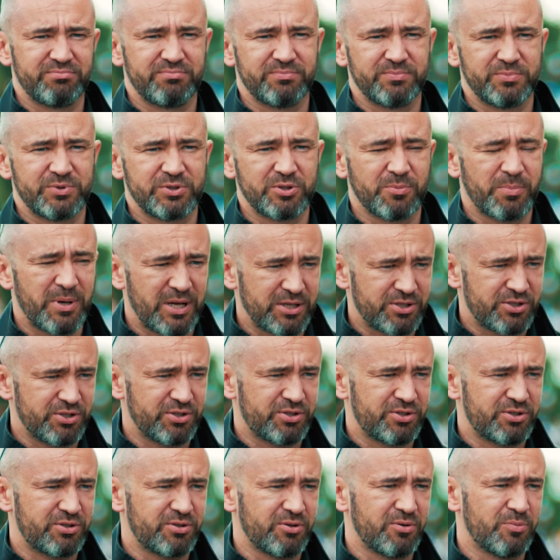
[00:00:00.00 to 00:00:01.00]
mm,
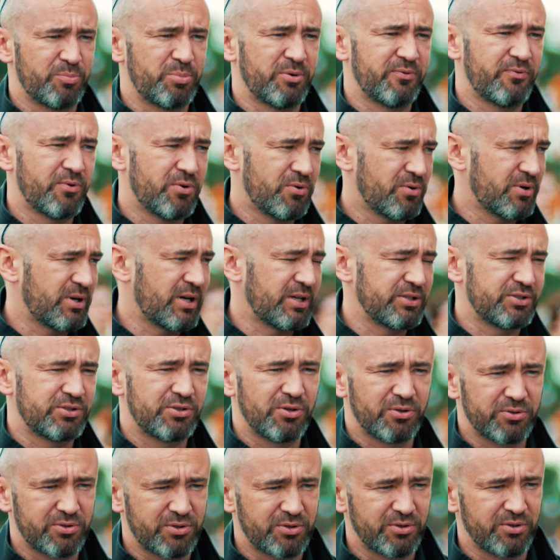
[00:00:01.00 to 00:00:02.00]
zobaczyć to, powąchać,
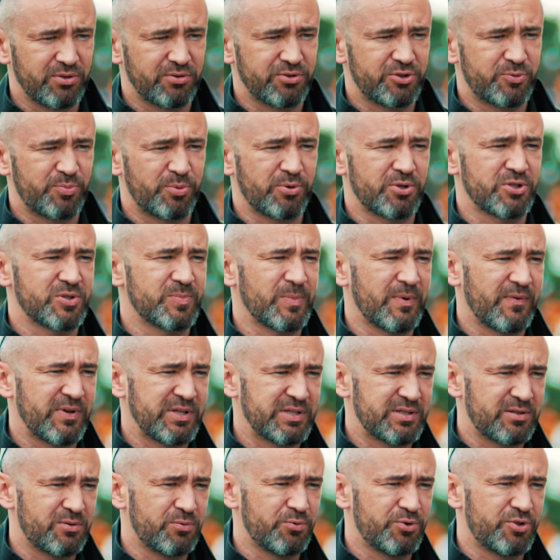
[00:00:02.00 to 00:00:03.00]
dotknąć,
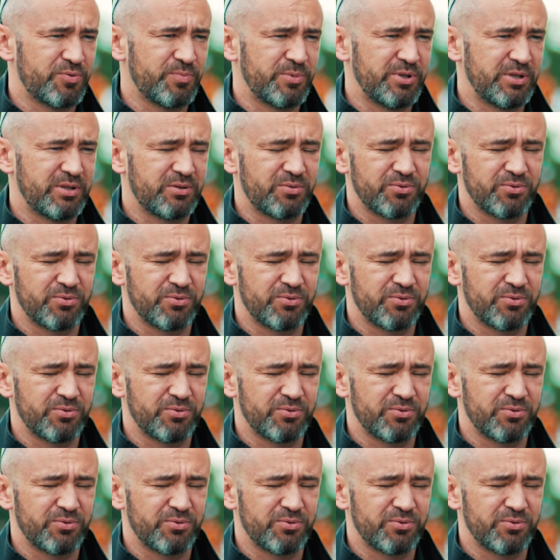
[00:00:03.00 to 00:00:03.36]
porozmawiać z ludźmi,